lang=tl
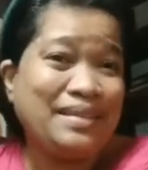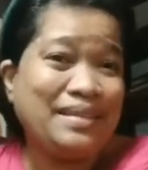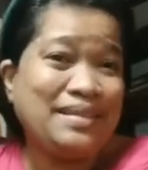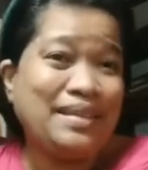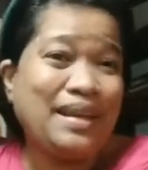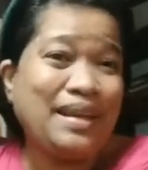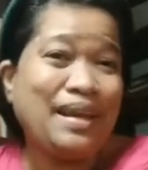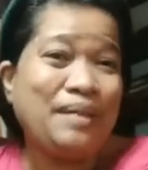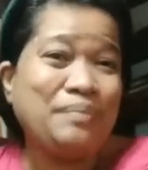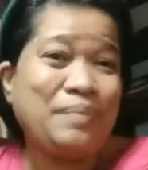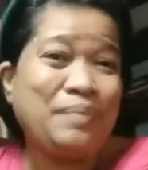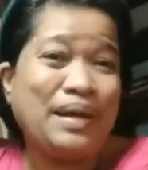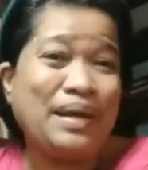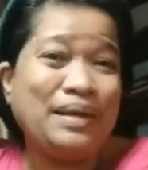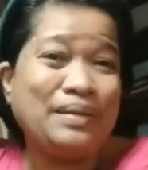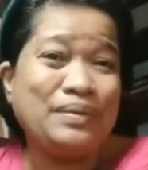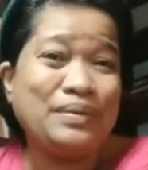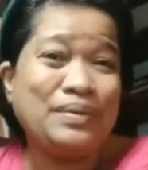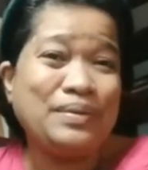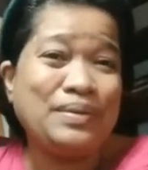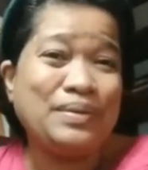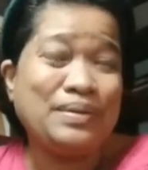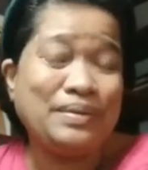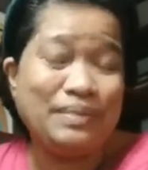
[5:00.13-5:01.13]
At saka parang
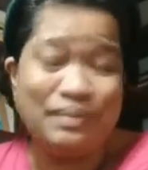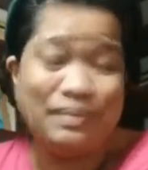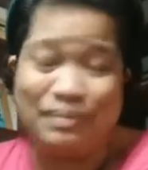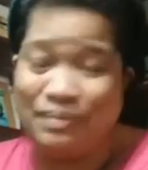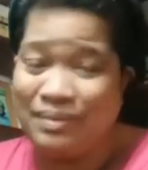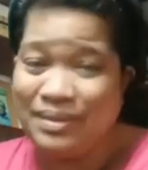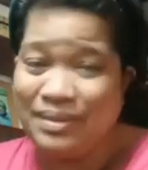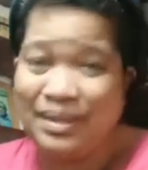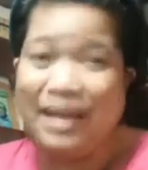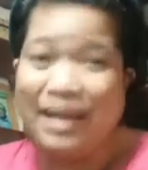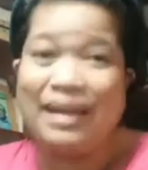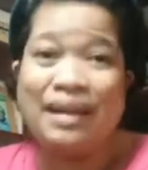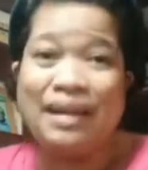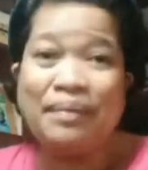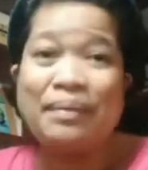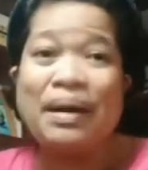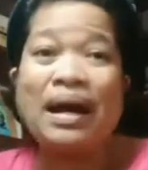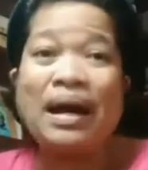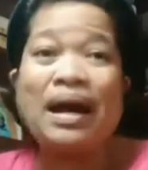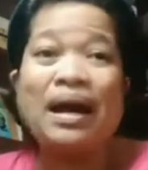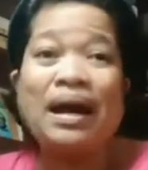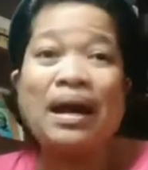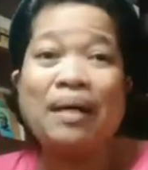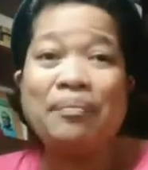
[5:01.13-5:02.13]
gusto sana
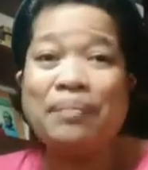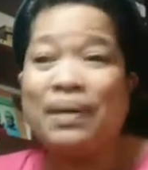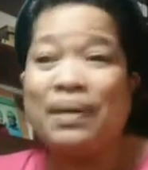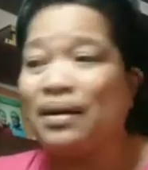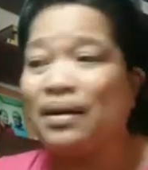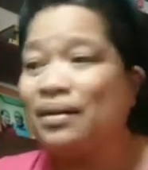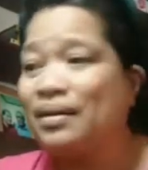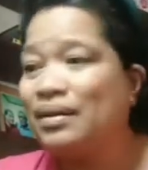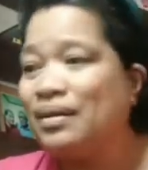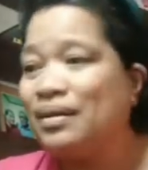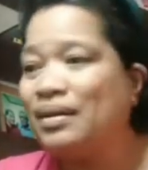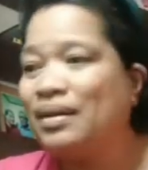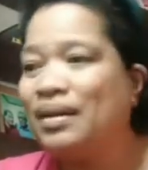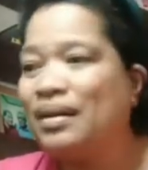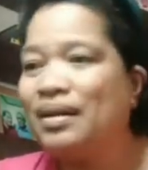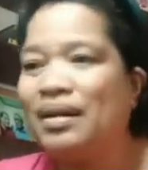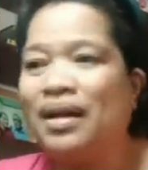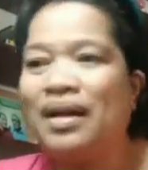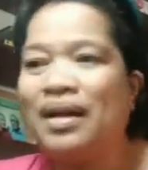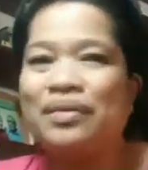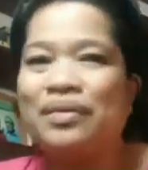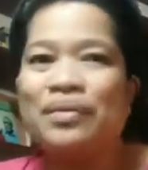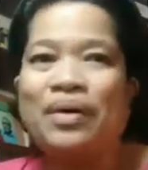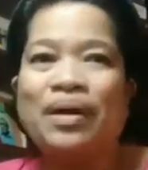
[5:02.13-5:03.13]
makakapag
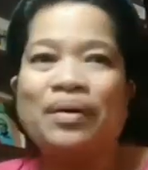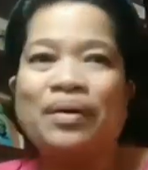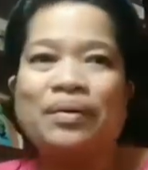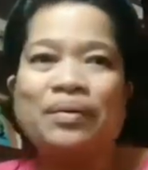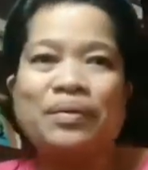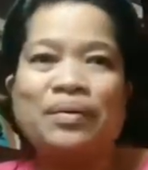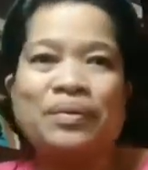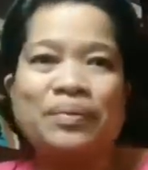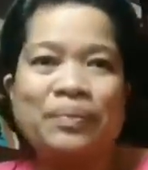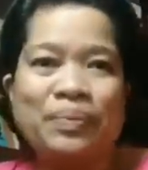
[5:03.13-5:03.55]
ano ako,